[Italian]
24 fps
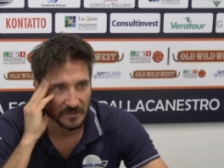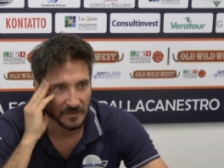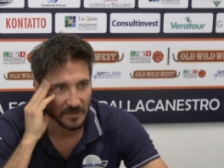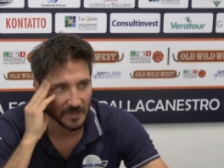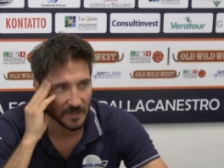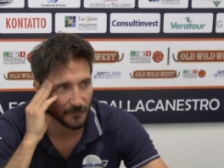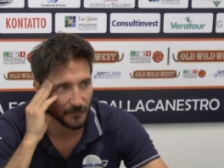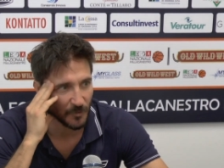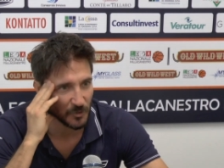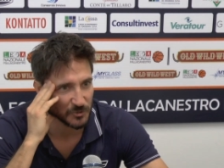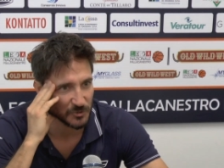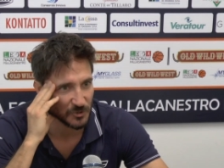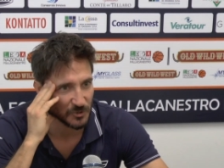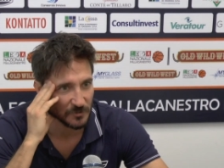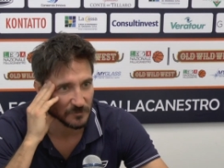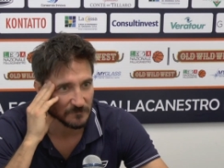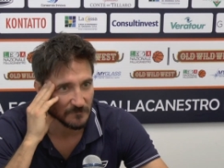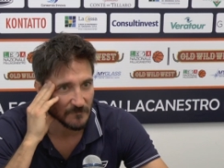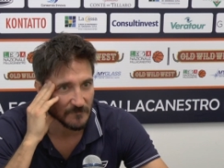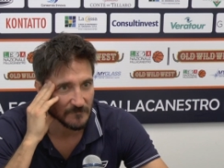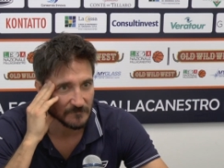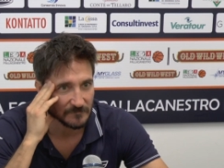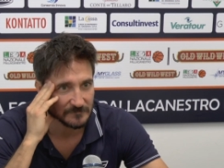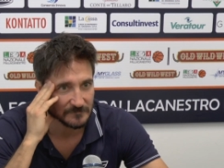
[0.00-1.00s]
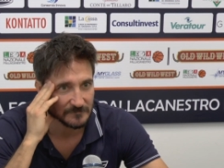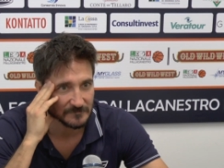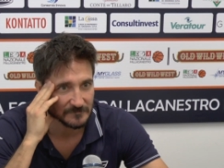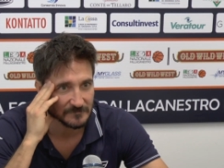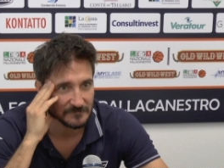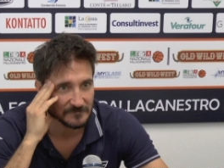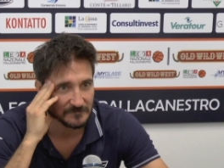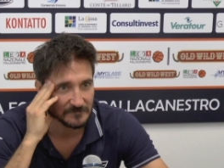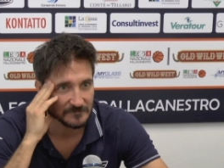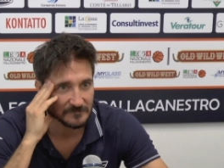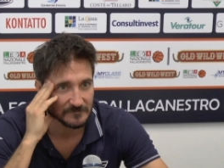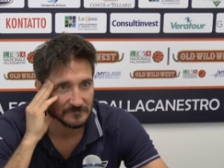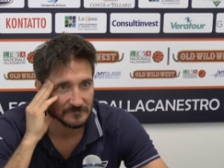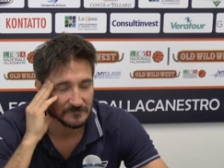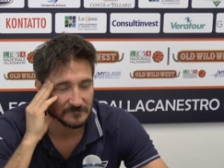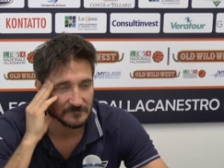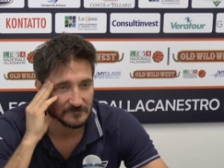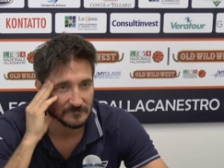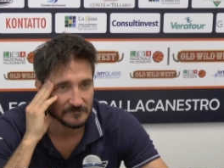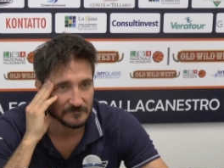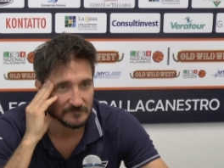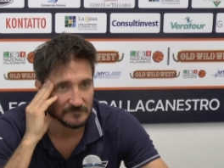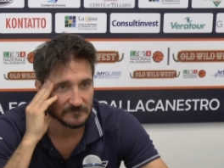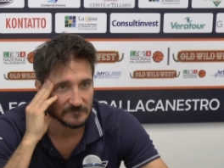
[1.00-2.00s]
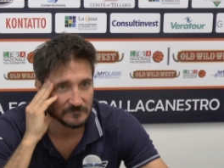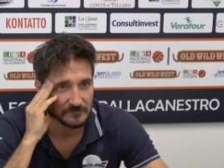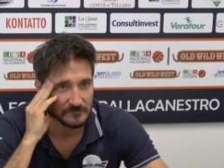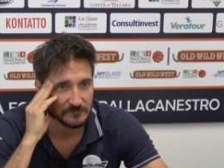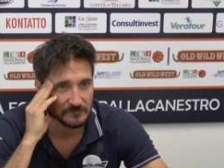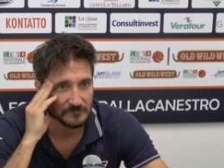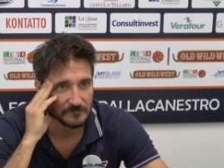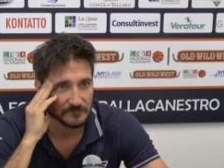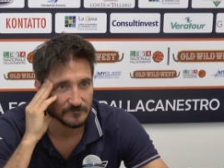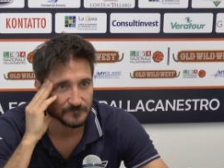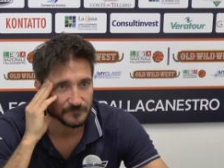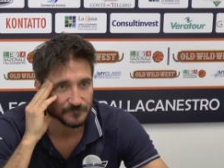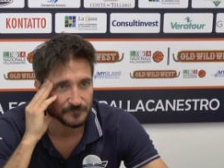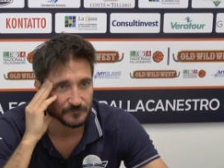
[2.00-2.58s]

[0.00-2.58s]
A posto? Quindi è vecchio, fuori?